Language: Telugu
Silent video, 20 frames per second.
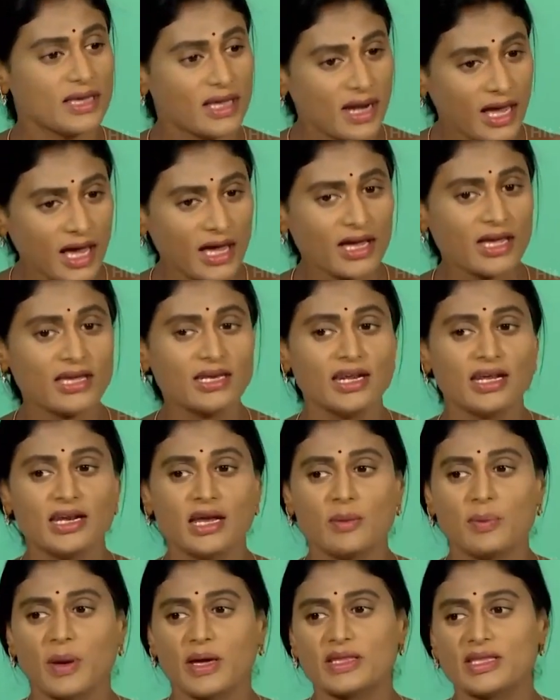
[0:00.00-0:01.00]
ఎలాగైనా నా
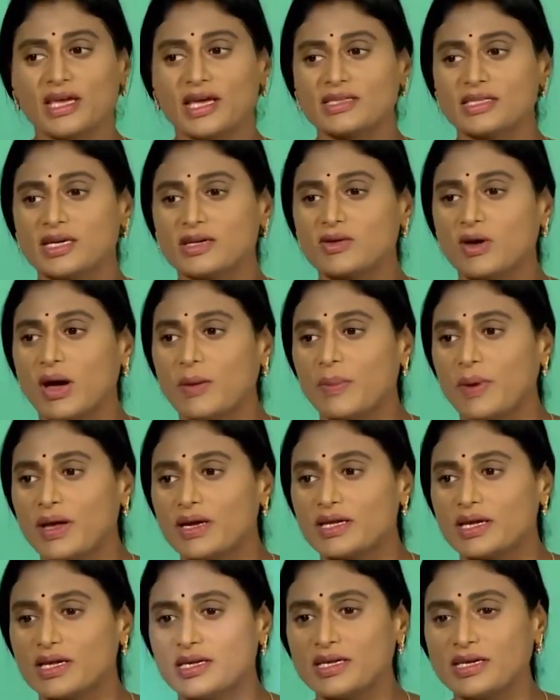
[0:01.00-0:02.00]
పాదయాత్రను
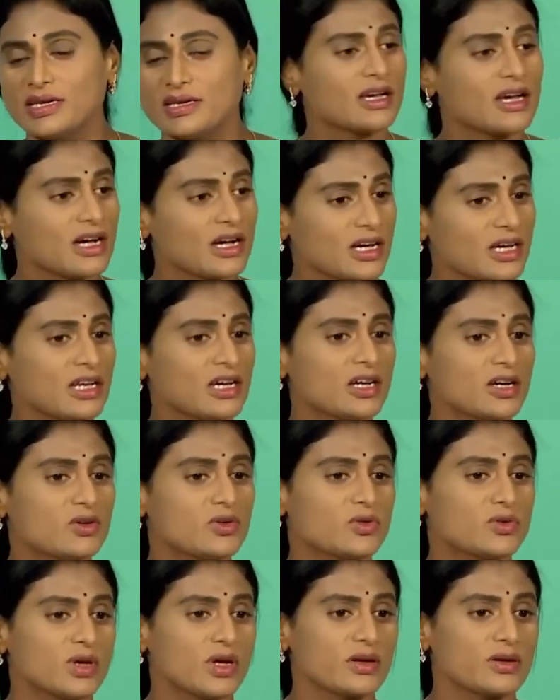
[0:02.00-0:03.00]
ఆపాలి అని కంకణం
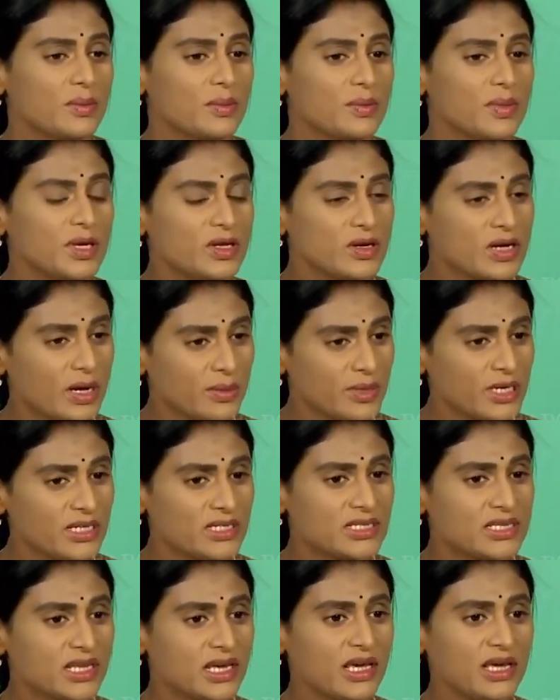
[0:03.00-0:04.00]
కట్టుకున్నారు మీరు
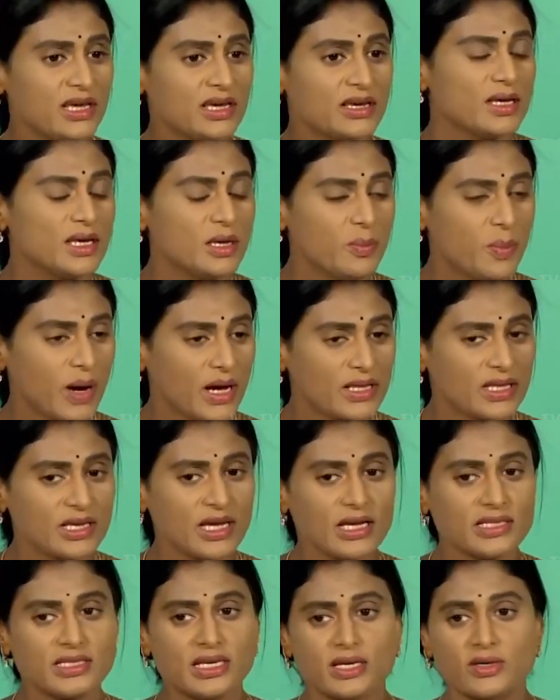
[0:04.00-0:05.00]
గమనిస్తే ఈ
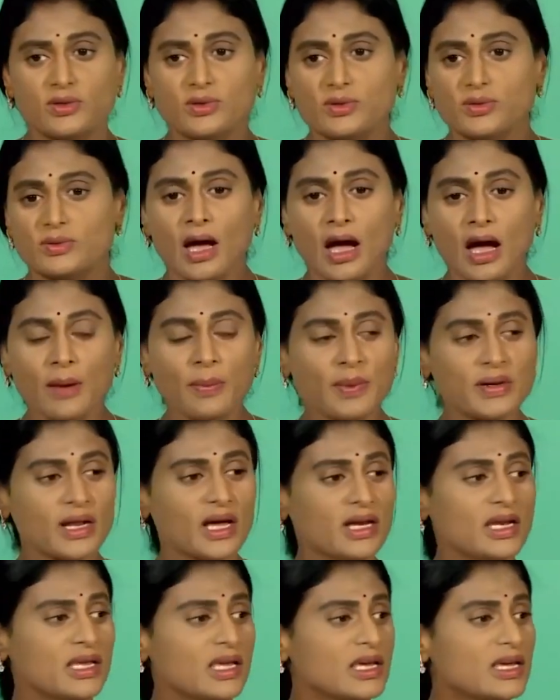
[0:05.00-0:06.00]
పాదయాత్రను
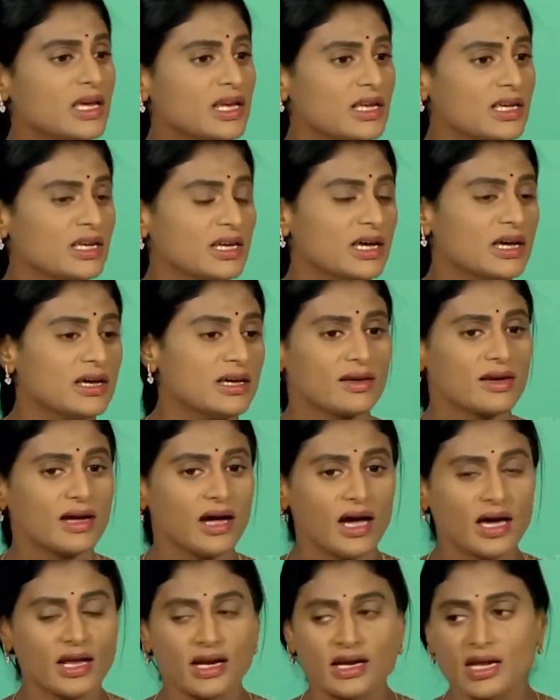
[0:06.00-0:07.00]
ఆపటానికి కలిగిన
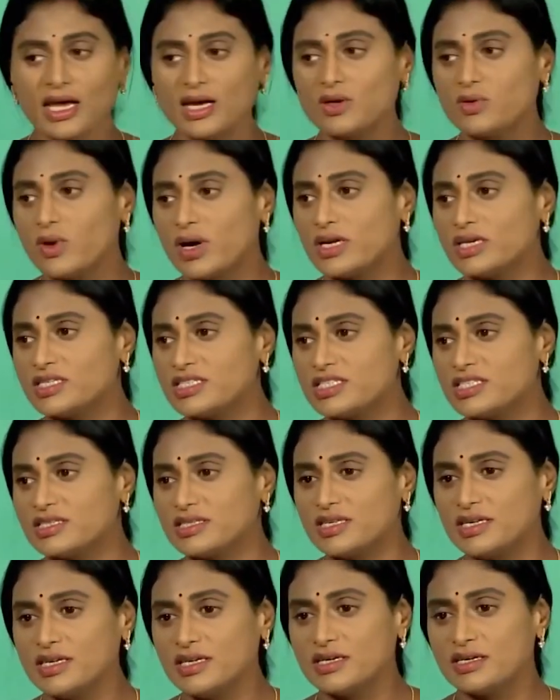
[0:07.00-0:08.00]
కారణాలు వాళ్ళు
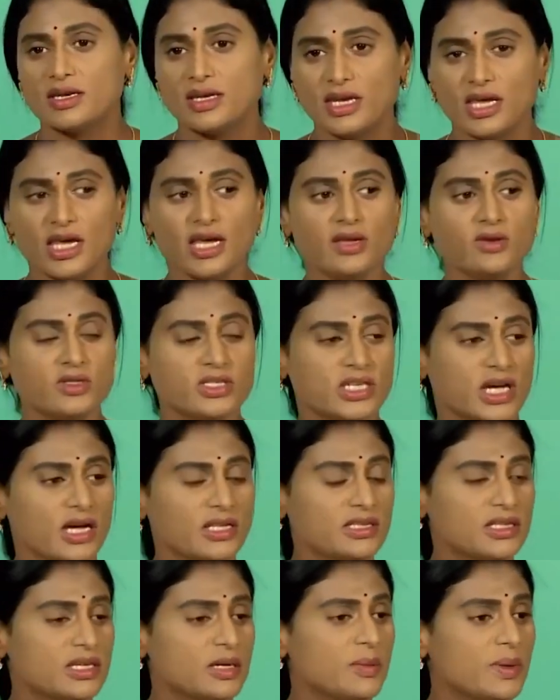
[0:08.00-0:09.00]
ఇచ్చింది నేను
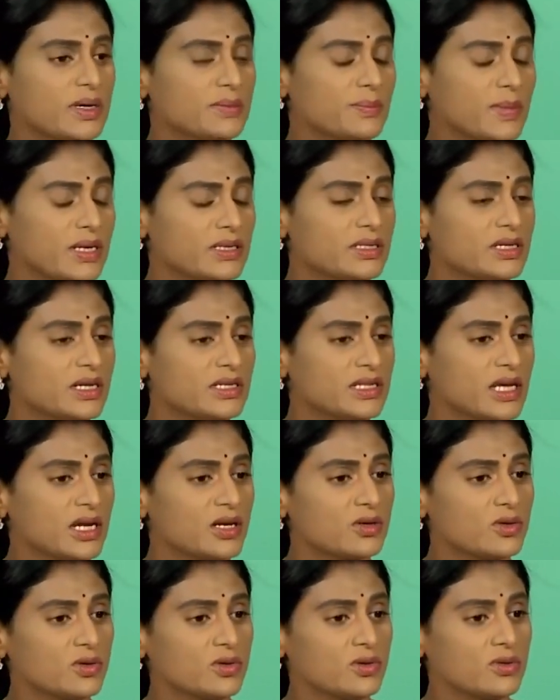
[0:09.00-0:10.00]
శాంతి
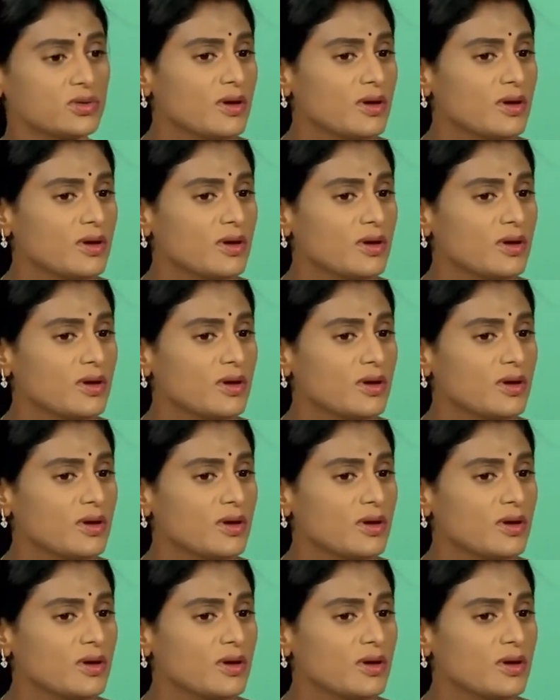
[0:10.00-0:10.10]
భద్రతలకు